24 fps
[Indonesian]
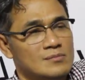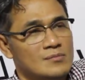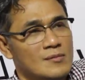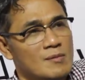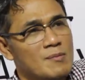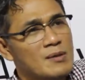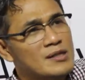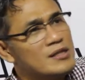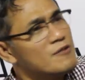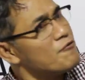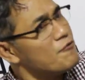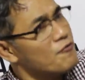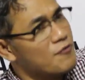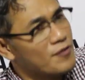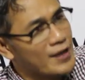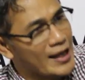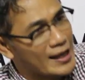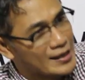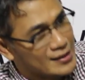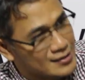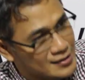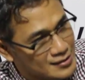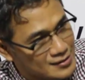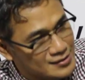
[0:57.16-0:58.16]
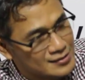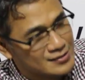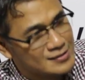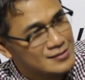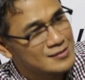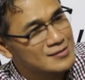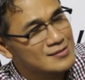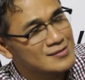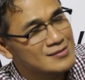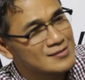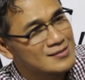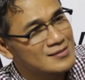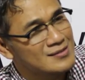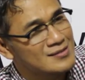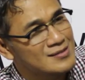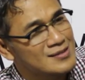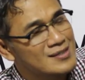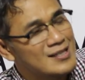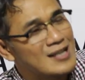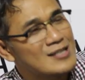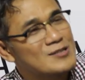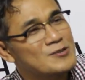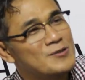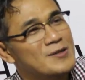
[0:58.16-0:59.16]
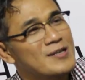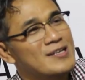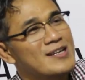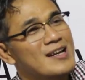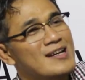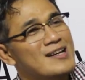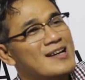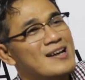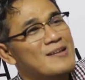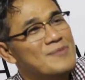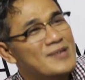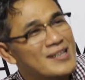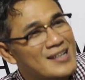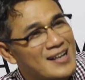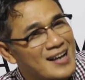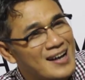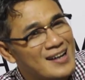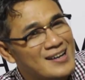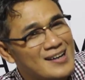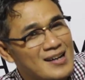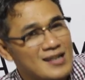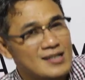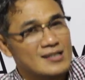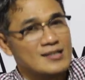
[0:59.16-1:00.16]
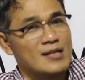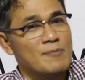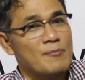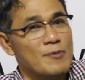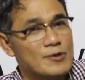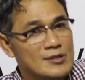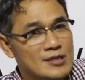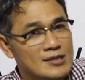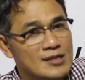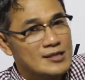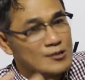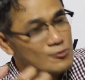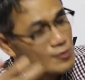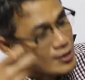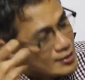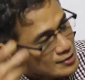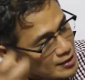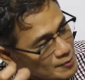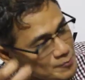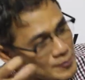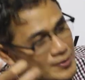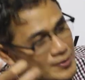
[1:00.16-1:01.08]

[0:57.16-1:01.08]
Berarti flat. Tidak sesuai dengan dinamika. Nah, kita presentasi sudah kita